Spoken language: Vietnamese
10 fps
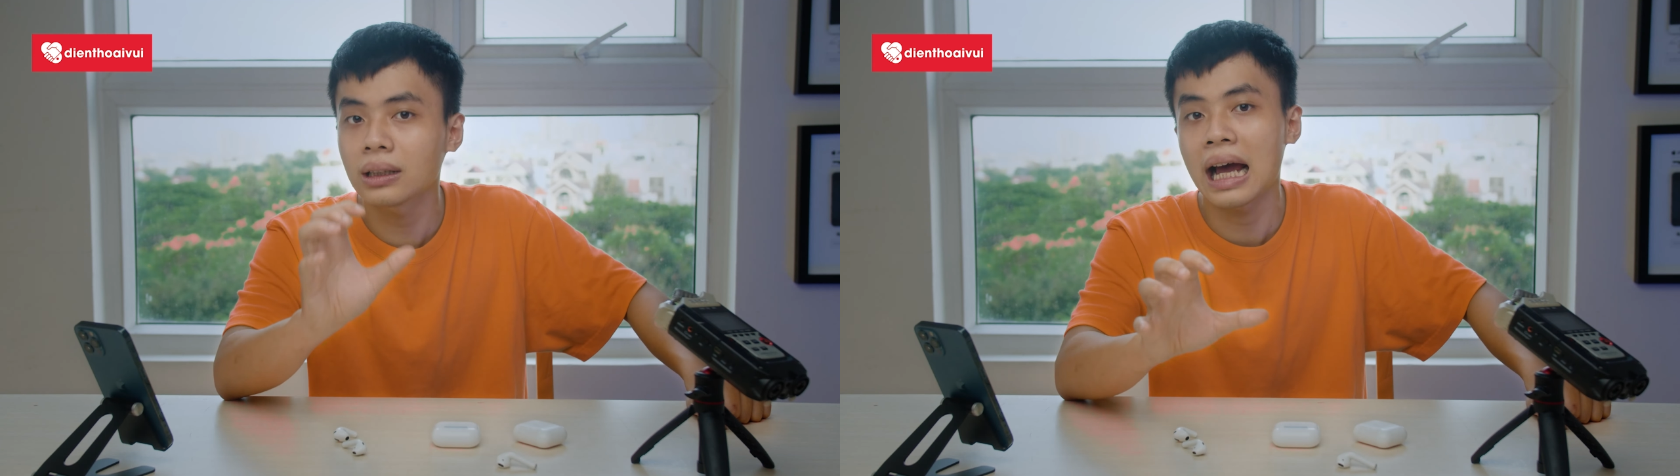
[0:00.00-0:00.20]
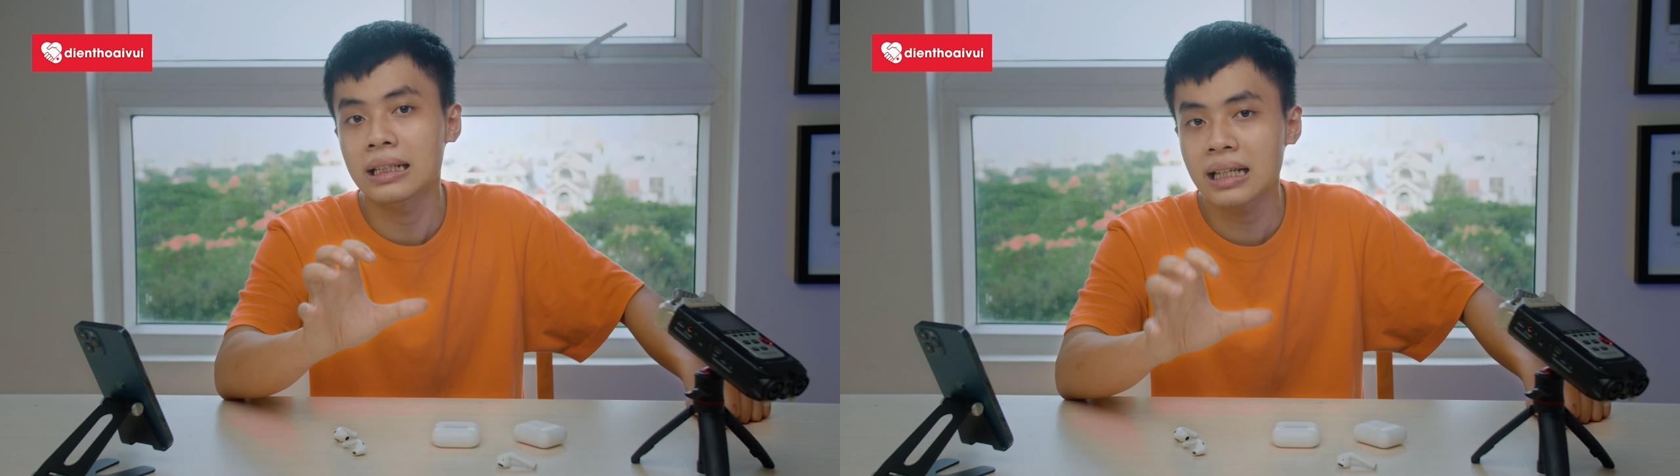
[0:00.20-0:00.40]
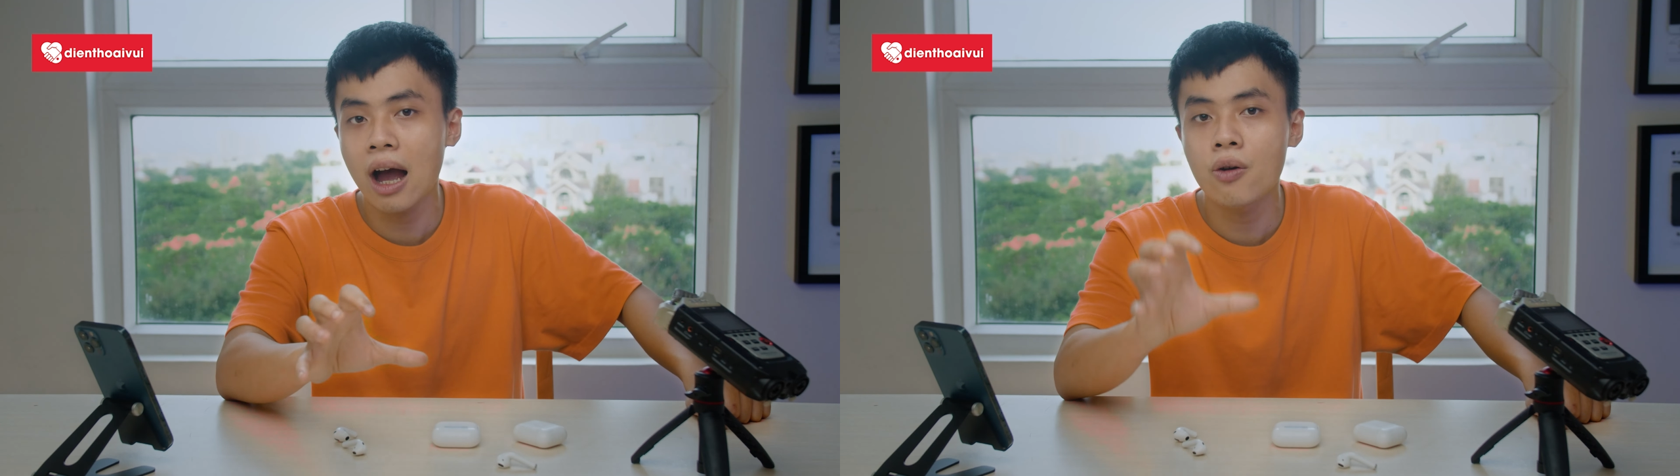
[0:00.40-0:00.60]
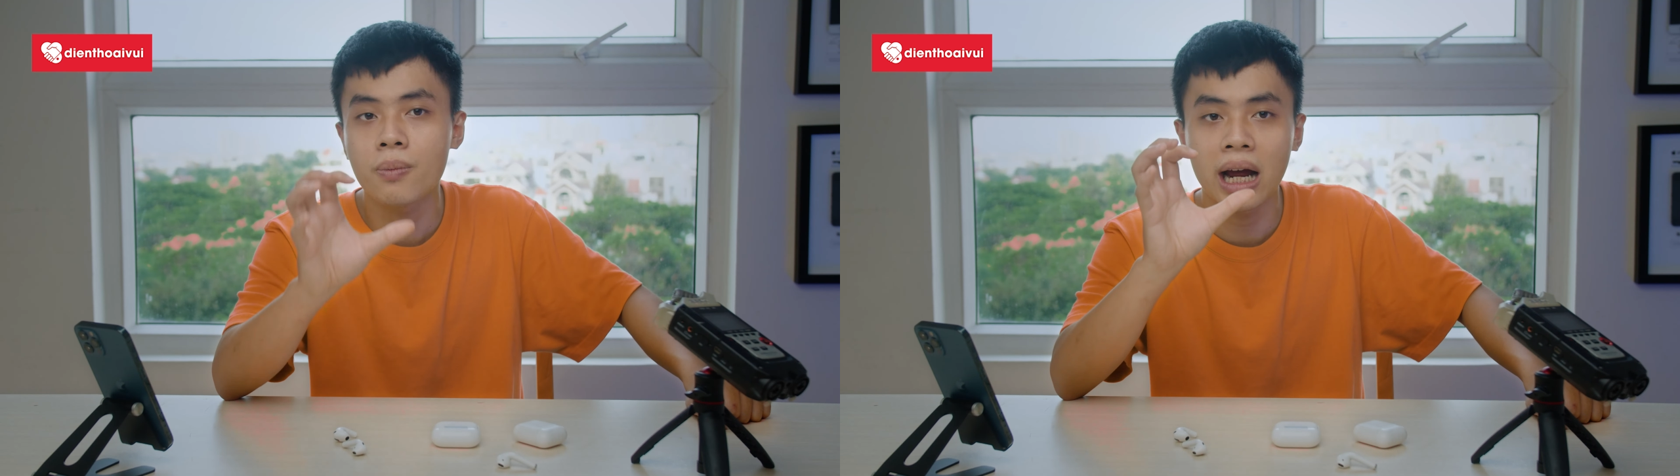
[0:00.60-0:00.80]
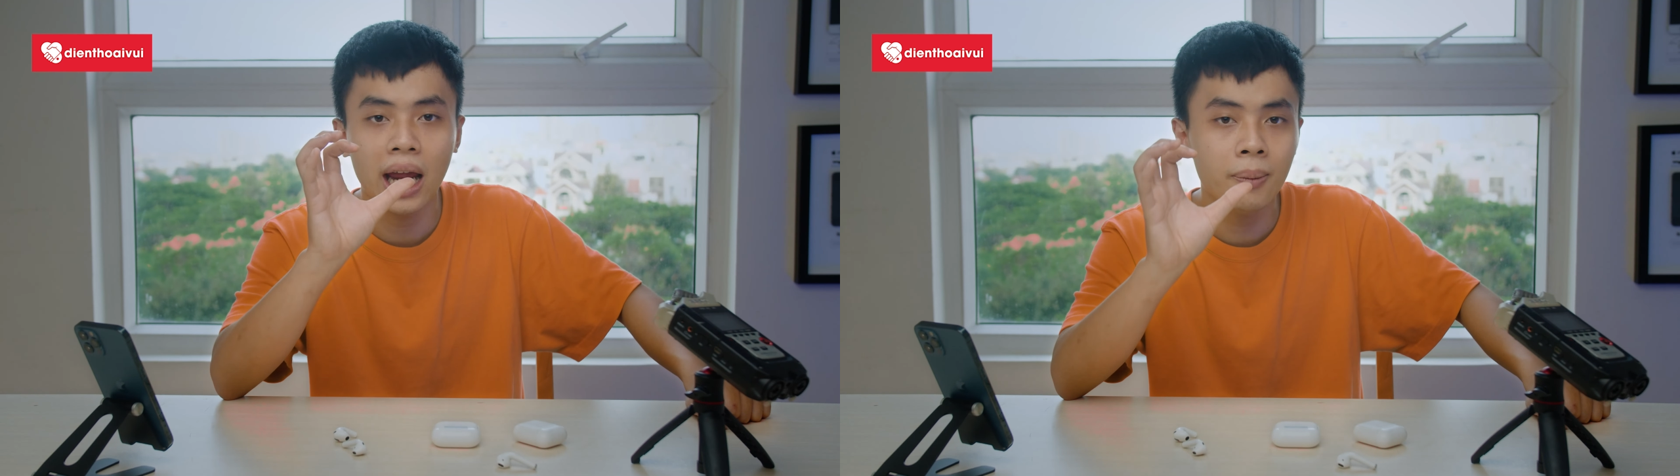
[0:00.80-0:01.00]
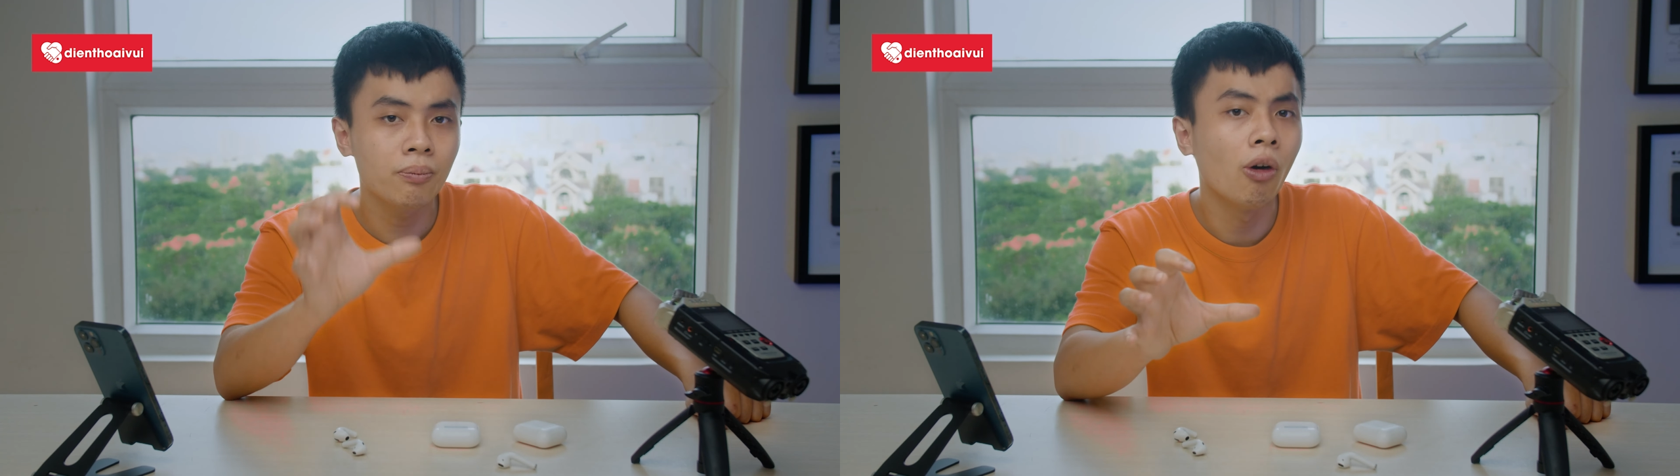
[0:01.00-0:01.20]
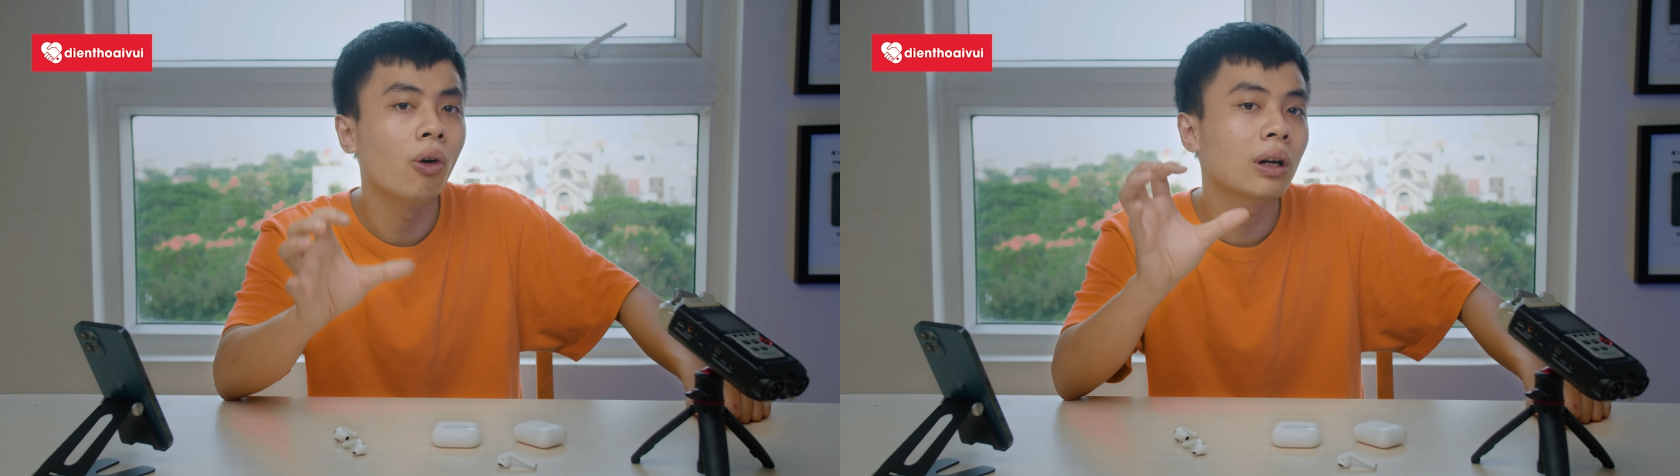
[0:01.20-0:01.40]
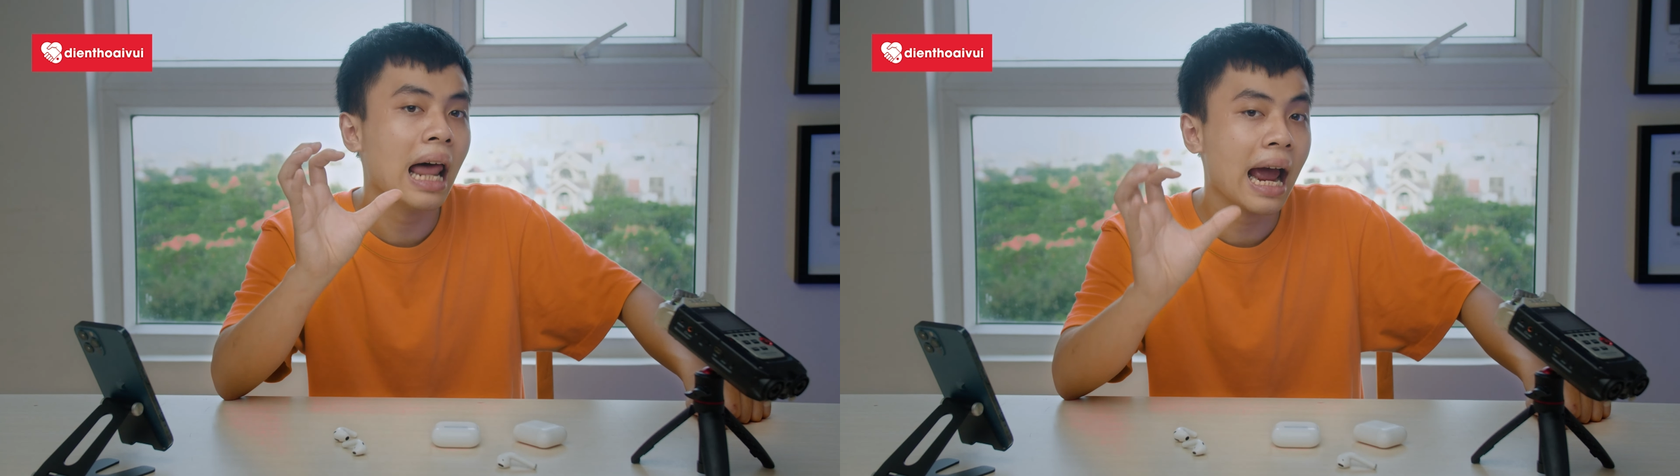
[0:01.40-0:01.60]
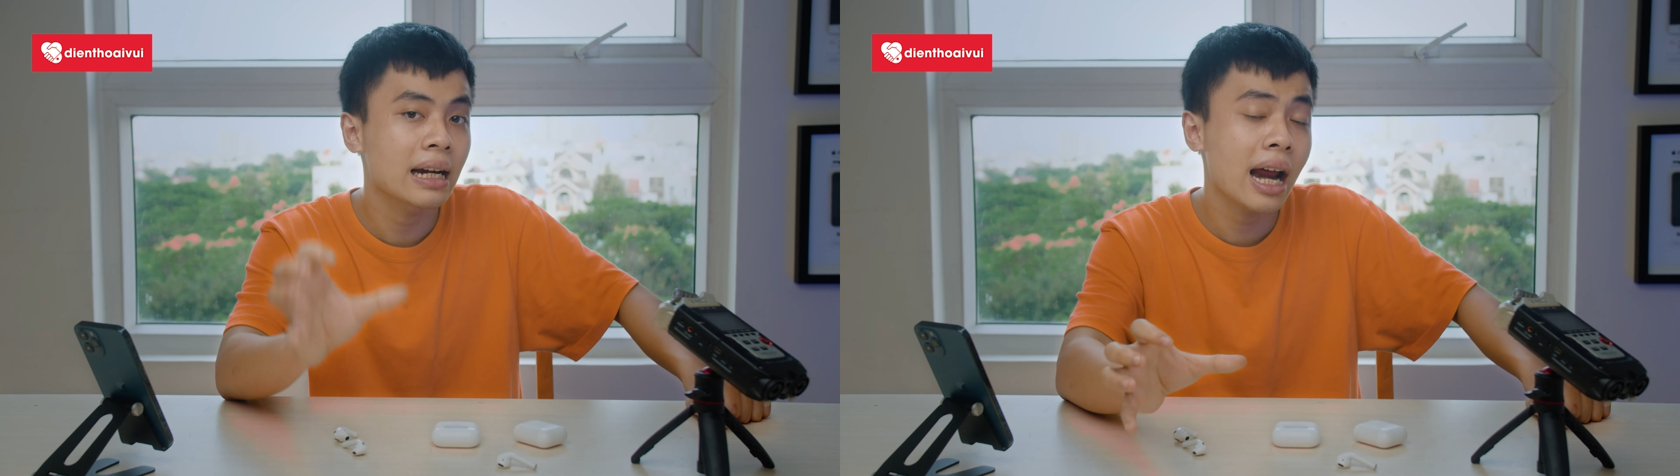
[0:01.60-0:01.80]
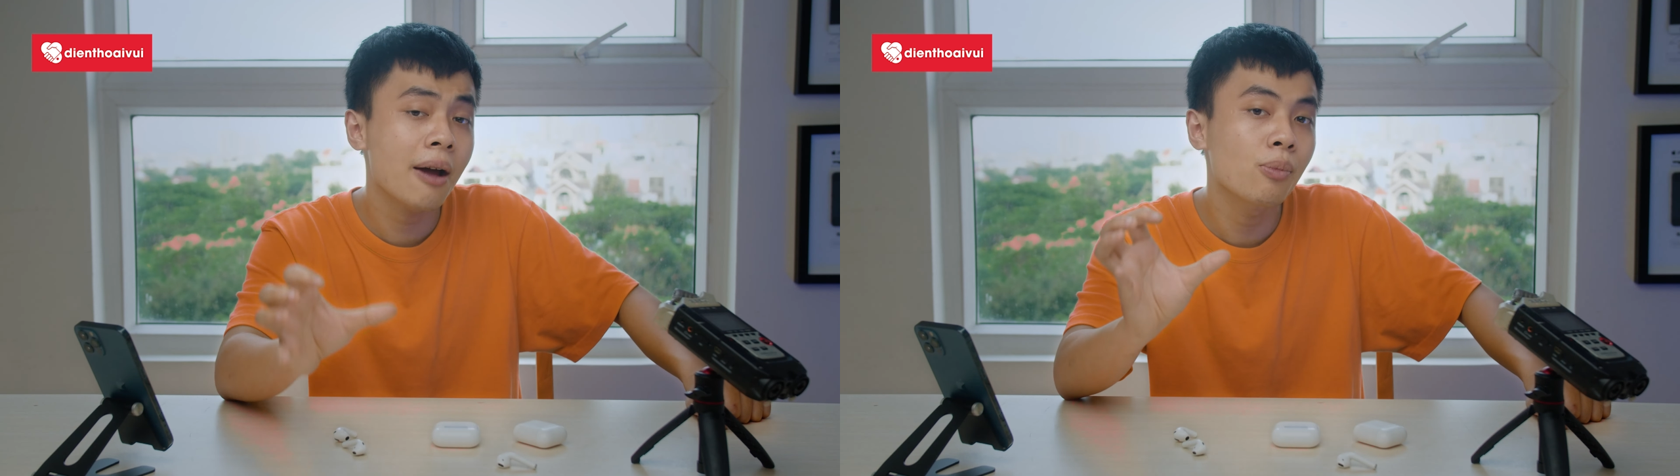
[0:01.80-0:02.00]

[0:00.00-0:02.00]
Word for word: tại sao mà Apple lại ra